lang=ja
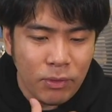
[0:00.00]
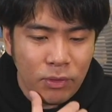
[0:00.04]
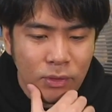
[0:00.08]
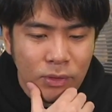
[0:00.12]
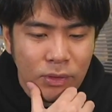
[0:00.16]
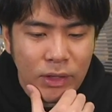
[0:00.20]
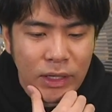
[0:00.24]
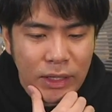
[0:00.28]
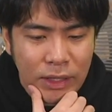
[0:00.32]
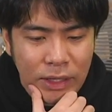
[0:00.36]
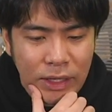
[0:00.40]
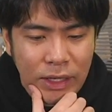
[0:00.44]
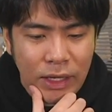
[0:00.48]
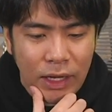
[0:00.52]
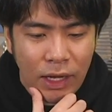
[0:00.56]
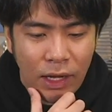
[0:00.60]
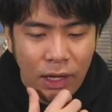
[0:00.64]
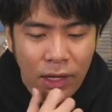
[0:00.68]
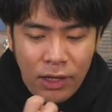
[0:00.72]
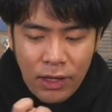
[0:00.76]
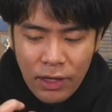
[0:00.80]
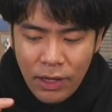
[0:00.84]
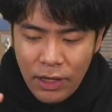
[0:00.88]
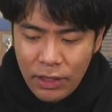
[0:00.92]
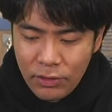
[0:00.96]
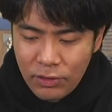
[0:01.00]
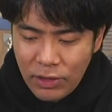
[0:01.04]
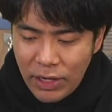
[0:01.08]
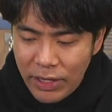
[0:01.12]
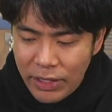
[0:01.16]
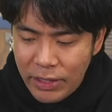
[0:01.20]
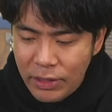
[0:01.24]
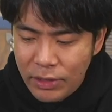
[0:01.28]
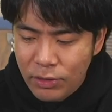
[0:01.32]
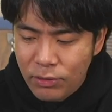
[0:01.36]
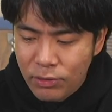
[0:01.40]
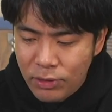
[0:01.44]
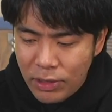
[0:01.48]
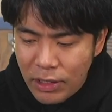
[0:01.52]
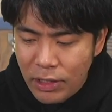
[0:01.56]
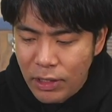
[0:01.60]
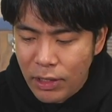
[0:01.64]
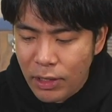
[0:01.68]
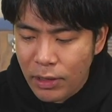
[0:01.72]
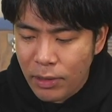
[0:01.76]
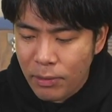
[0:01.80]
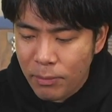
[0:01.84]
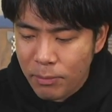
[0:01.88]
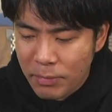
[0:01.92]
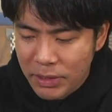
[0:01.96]
防衛で、
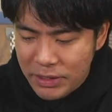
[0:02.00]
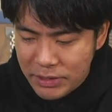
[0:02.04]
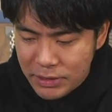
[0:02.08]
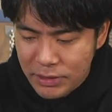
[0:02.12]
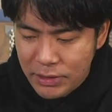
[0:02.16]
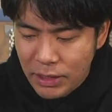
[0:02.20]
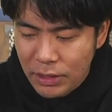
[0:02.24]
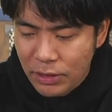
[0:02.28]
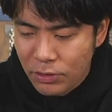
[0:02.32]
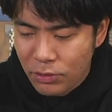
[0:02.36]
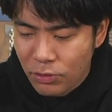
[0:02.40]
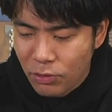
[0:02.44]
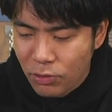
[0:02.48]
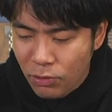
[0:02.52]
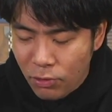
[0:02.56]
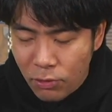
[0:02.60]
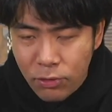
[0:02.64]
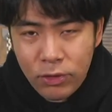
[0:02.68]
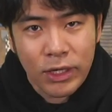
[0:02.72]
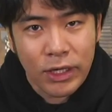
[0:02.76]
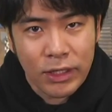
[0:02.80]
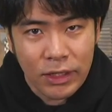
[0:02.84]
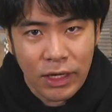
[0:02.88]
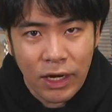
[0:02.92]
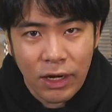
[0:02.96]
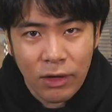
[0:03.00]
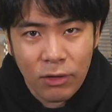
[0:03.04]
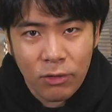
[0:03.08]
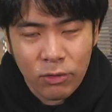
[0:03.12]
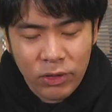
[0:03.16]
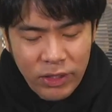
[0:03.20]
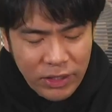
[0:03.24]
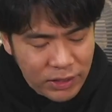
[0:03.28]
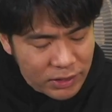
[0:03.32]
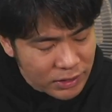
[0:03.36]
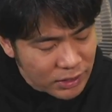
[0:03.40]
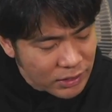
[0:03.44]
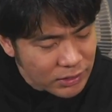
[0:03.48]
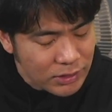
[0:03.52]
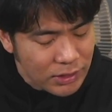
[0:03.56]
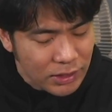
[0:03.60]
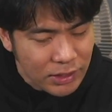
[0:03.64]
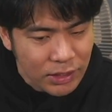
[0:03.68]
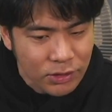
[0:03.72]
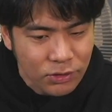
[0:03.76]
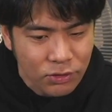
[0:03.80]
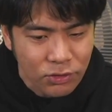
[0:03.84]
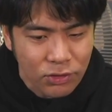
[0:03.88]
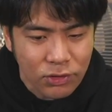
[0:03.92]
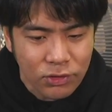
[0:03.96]
アイゴレー、マスケット、ホグライダー、これに対して
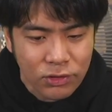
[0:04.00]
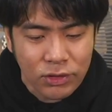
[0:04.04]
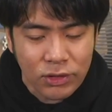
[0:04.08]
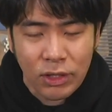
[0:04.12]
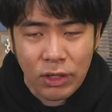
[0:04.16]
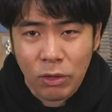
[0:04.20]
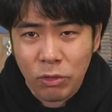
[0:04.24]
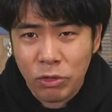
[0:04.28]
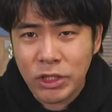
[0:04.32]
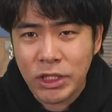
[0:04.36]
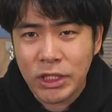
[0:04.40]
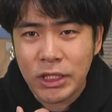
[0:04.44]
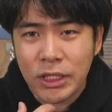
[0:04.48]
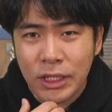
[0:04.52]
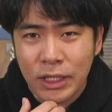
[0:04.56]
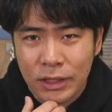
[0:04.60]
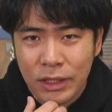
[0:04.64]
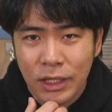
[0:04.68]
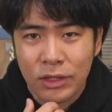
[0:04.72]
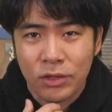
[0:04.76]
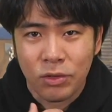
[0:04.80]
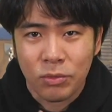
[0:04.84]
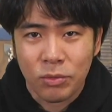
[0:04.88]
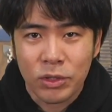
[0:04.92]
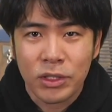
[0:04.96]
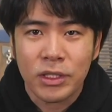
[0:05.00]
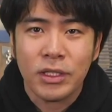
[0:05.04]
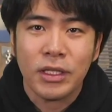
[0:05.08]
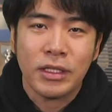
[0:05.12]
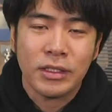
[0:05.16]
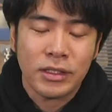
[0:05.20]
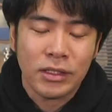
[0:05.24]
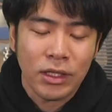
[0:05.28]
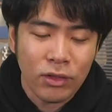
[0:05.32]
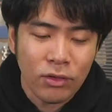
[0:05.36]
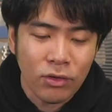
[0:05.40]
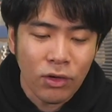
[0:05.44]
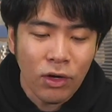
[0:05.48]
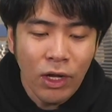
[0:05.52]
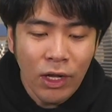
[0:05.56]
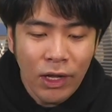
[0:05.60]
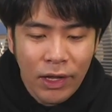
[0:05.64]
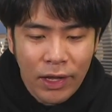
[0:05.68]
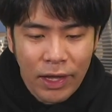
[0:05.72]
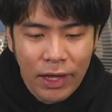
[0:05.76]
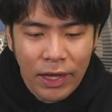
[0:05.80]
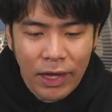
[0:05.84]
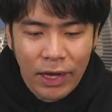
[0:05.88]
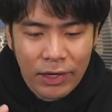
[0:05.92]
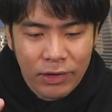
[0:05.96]
ライトニング打ったら美味しいかなと思ってたんですけど、
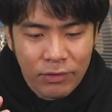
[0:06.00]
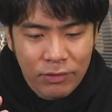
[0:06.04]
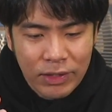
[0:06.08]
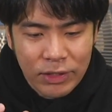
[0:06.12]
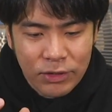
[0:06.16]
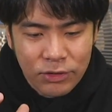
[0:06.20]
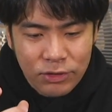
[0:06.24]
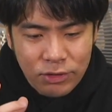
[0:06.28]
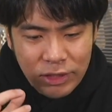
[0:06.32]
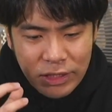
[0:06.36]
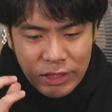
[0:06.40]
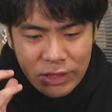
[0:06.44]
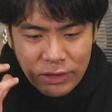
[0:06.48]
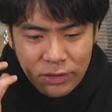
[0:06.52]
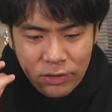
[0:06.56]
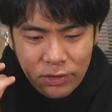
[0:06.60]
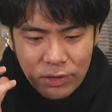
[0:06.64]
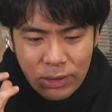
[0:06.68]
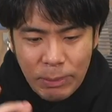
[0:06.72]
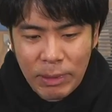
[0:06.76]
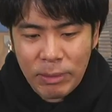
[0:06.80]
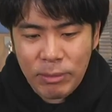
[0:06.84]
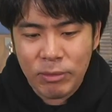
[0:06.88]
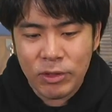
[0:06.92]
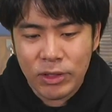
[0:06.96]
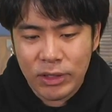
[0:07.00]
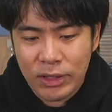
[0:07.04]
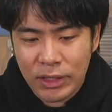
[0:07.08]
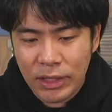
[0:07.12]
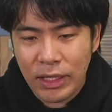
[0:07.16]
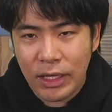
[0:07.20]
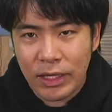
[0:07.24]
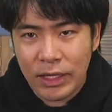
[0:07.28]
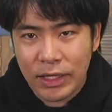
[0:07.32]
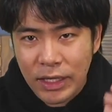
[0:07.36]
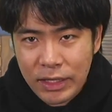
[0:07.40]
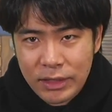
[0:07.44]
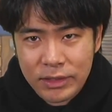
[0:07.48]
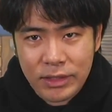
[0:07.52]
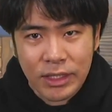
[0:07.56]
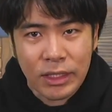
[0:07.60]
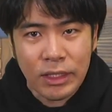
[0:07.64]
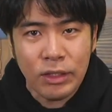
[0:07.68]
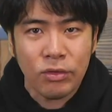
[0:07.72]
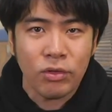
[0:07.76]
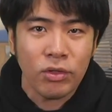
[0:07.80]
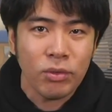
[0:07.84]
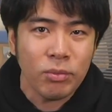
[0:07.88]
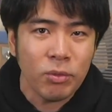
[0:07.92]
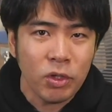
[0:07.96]
あれはユニットで守って逆
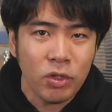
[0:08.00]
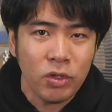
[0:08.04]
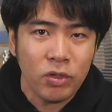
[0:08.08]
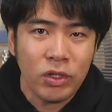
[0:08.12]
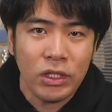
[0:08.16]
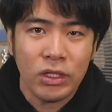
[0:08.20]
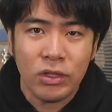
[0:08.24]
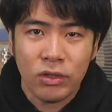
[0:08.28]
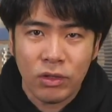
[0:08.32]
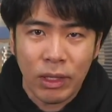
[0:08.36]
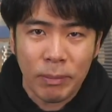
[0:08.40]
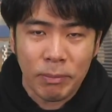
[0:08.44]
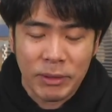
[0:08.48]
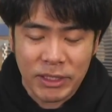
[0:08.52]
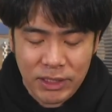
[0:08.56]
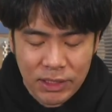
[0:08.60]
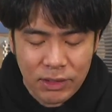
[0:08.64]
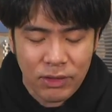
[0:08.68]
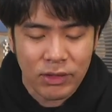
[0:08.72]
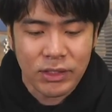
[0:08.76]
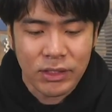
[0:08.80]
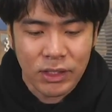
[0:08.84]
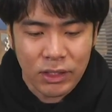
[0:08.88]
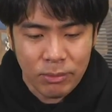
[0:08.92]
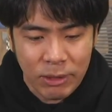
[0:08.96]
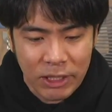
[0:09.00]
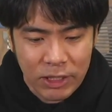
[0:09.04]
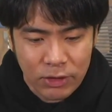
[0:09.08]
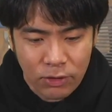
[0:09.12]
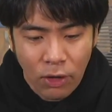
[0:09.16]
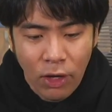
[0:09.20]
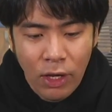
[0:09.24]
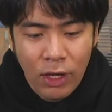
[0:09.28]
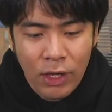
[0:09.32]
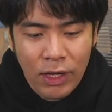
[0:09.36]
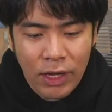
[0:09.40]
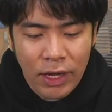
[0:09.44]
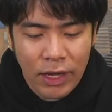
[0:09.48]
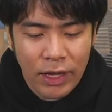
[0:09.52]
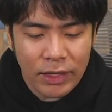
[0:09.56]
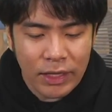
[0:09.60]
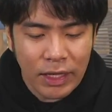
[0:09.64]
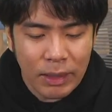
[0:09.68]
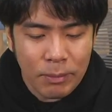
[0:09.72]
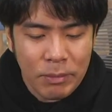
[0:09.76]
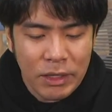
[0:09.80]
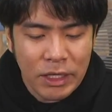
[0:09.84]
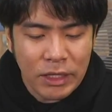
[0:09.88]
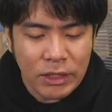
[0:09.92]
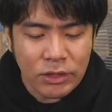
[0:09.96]
サイドにもユニットやっぱ使わせるべきと、
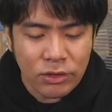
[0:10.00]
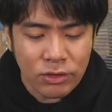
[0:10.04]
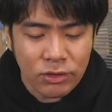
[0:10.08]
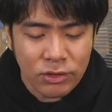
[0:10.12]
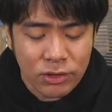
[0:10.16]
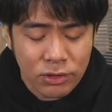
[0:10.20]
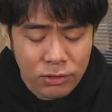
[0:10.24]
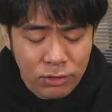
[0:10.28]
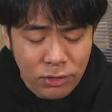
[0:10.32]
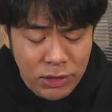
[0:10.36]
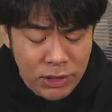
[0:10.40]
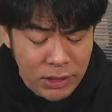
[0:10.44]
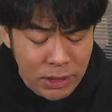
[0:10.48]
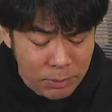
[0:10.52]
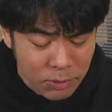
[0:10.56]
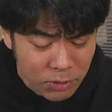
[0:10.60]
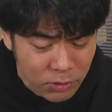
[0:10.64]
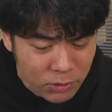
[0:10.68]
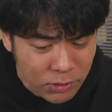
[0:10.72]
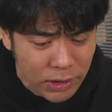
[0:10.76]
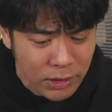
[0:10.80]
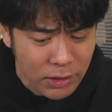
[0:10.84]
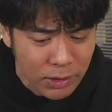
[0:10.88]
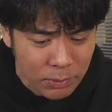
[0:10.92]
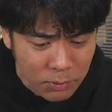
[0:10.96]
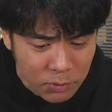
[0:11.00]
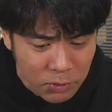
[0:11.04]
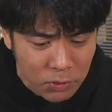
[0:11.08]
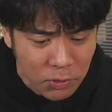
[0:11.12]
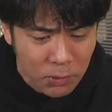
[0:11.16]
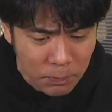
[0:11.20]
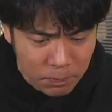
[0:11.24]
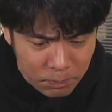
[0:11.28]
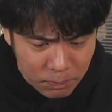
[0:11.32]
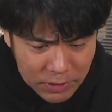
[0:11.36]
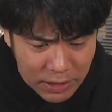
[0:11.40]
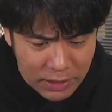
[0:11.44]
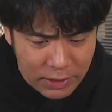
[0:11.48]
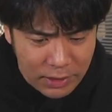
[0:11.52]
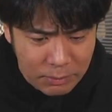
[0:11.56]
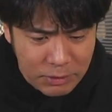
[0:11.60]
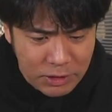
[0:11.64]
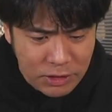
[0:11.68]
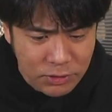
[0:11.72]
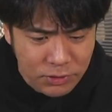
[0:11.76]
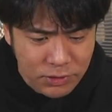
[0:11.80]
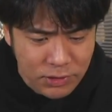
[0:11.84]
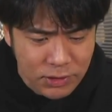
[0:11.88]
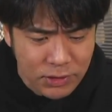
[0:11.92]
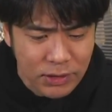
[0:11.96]
ダメージを少しでも受けても、
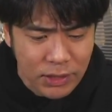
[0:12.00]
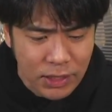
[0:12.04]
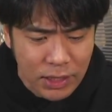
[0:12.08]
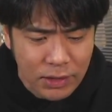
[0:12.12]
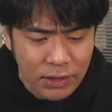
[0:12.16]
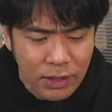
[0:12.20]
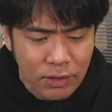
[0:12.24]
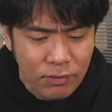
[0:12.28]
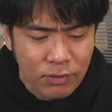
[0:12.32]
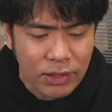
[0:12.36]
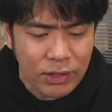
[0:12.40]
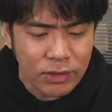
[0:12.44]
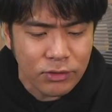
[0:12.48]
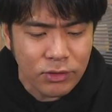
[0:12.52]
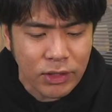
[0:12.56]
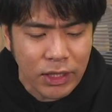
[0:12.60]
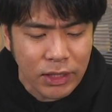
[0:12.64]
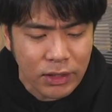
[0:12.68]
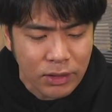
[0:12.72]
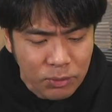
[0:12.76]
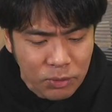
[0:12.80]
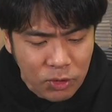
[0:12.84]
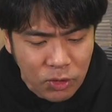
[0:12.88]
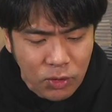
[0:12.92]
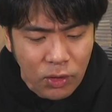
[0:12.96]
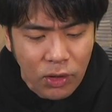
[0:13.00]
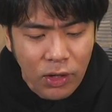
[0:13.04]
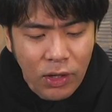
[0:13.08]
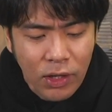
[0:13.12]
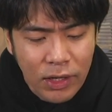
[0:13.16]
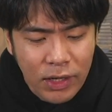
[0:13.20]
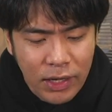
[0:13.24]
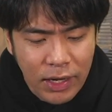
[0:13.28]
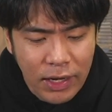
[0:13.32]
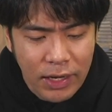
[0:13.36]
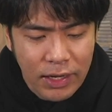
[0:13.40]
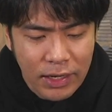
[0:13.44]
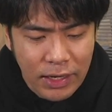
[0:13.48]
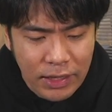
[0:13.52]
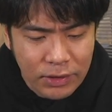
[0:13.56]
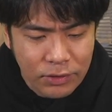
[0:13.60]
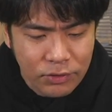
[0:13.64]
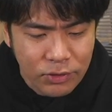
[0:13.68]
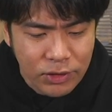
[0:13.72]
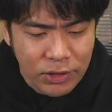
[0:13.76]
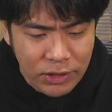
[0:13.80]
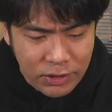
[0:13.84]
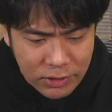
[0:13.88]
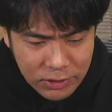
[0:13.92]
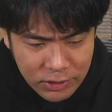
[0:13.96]
ダメージを普通にねタワーに受けても、
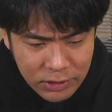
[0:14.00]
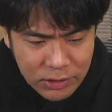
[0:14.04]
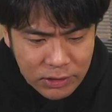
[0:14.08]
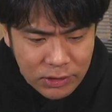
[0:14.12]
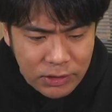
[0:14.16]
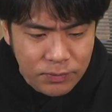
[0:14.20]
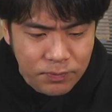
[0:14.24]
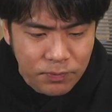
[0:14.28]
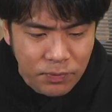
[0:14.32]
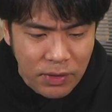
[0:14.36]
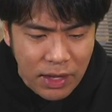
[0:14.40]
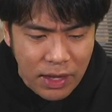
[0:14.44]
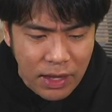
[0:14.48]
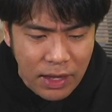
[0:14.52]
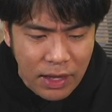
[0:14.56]
ライトニング、